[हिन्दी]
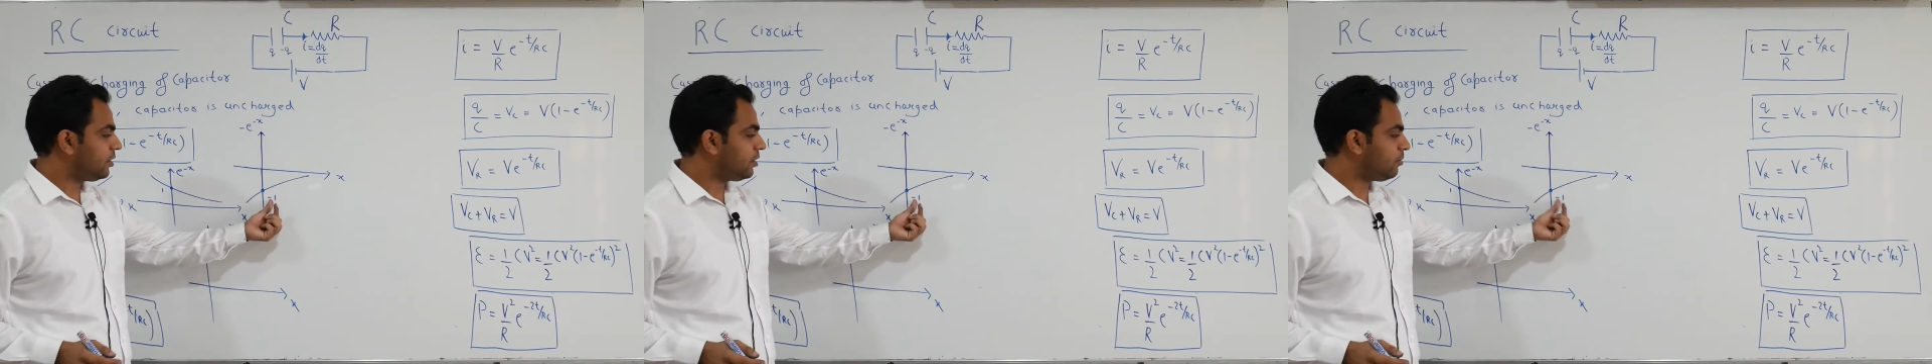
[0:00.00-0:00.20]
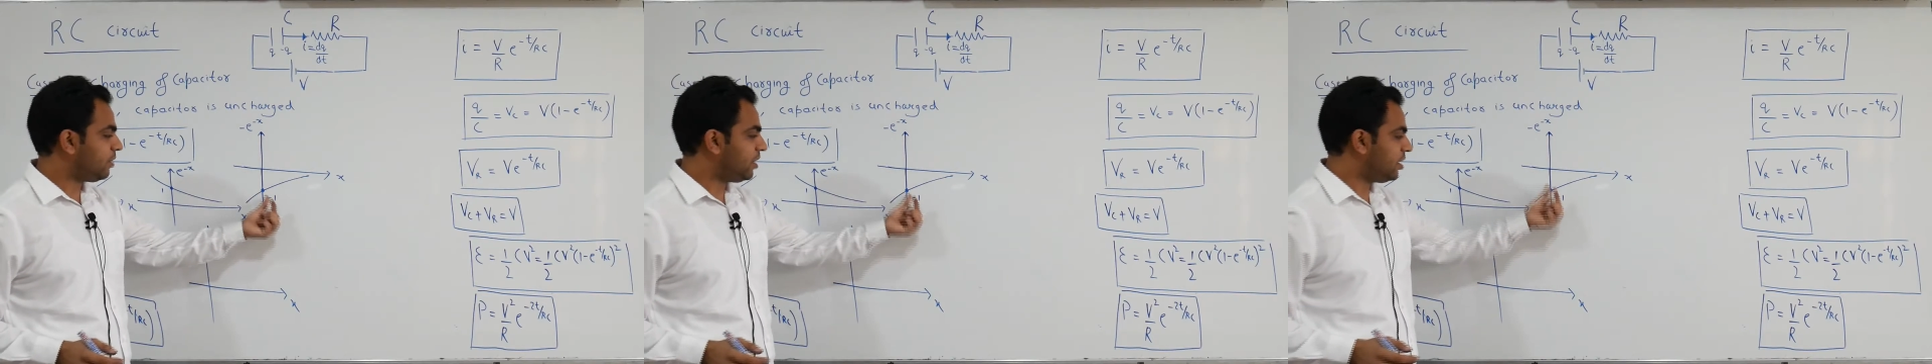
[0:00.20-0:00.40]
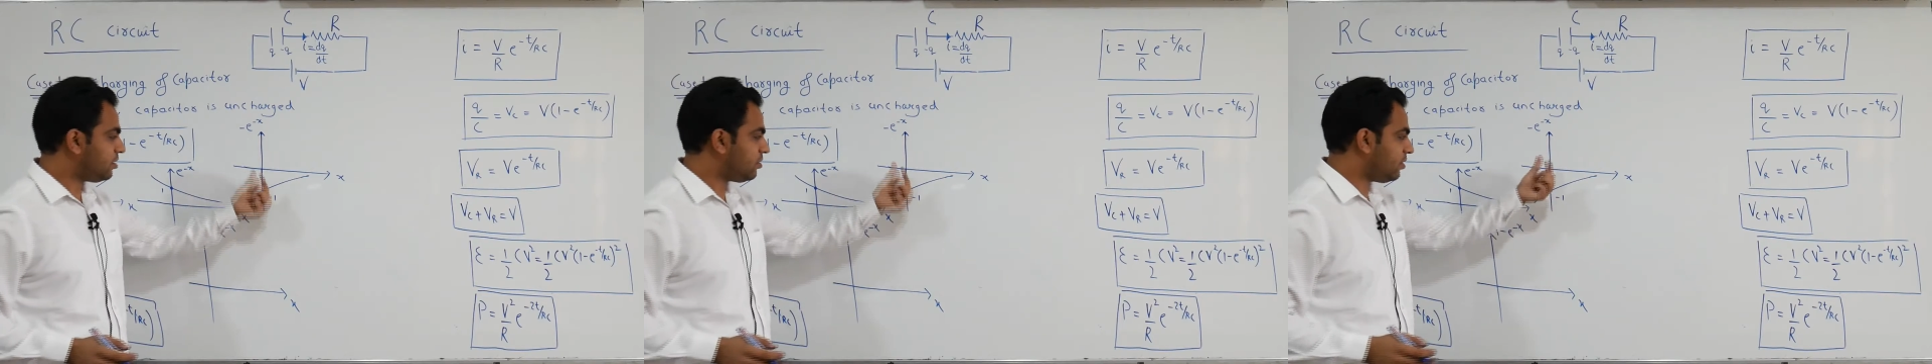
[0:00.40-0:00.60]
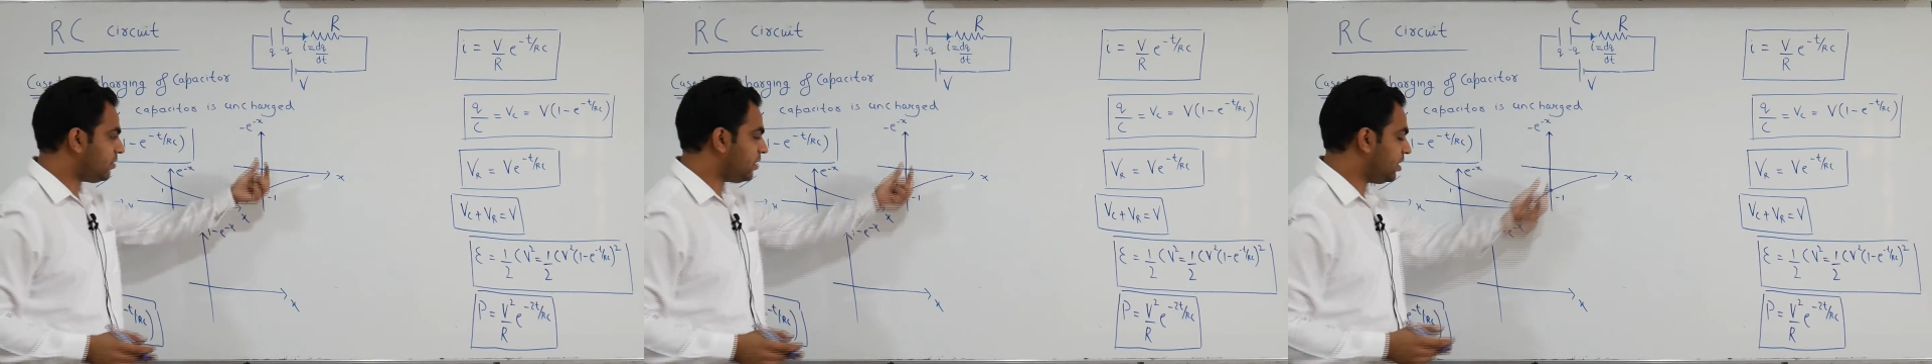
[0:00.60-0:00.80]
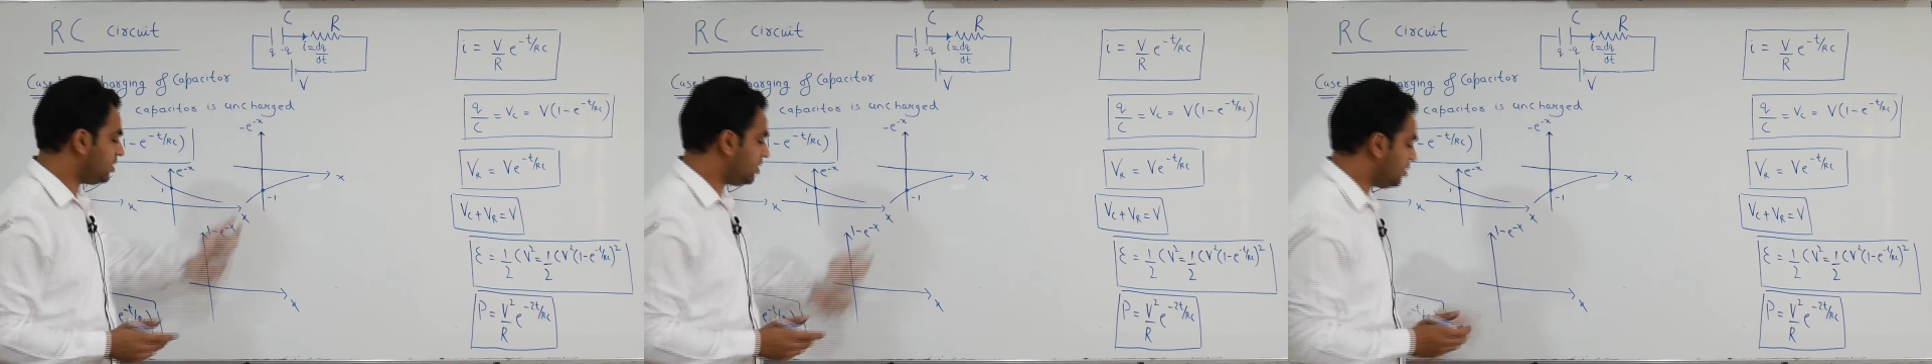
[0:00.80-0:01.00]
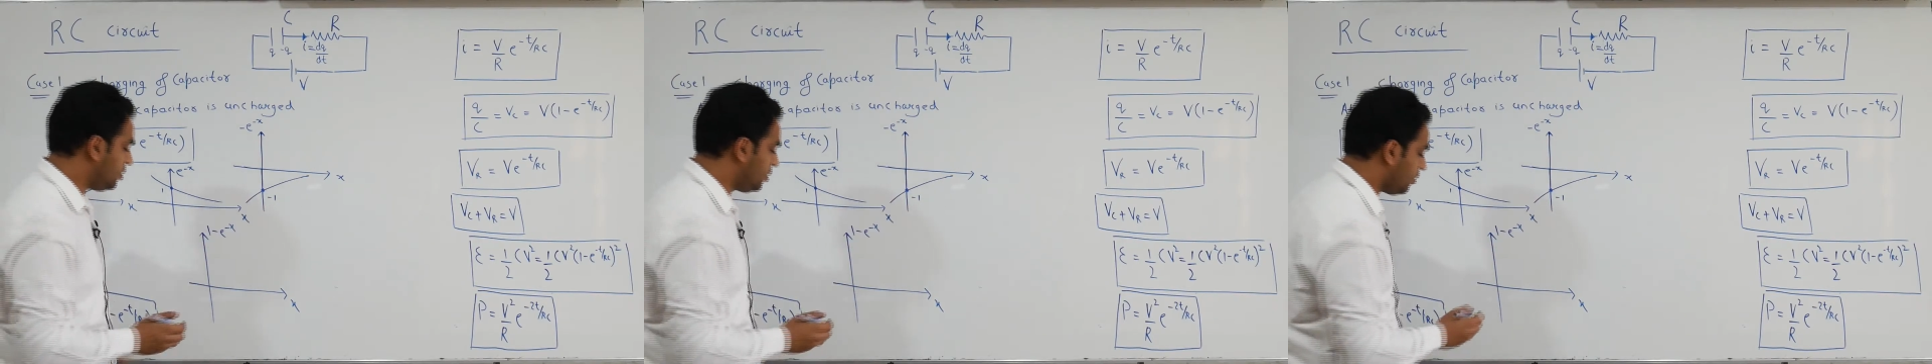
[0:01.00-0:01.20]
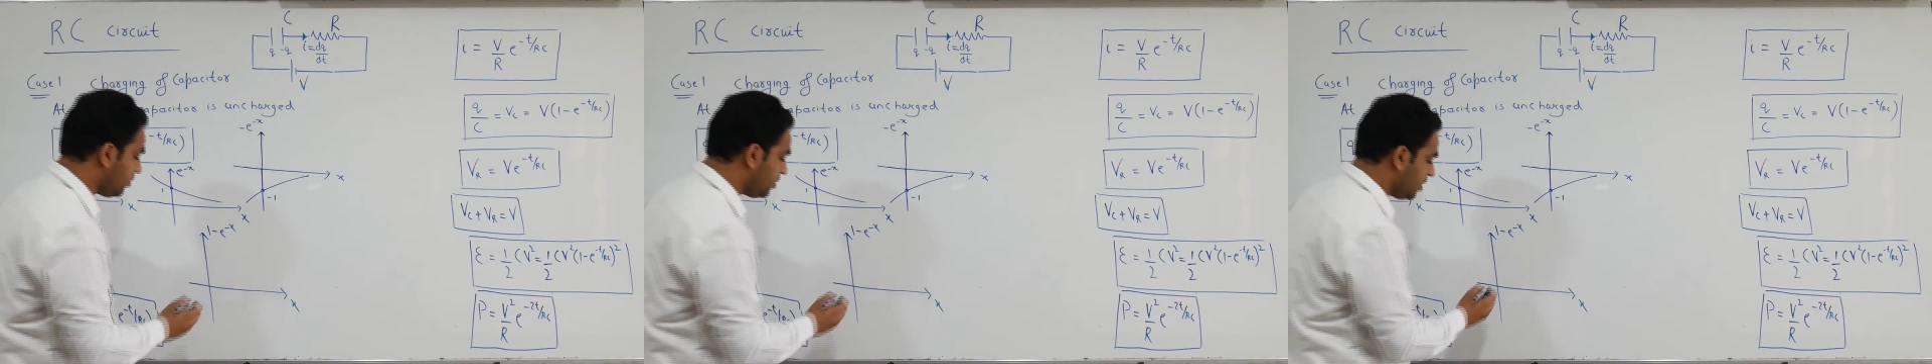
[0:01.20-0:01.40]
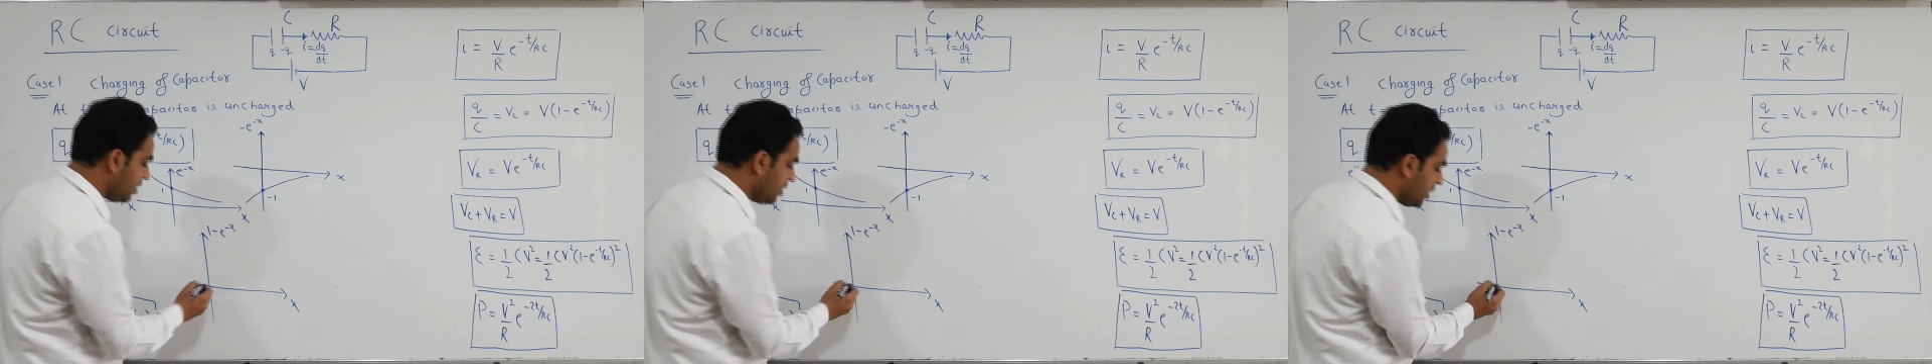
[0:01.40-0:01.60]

तो माइनस वन वाली चीज़ जीरो पे चली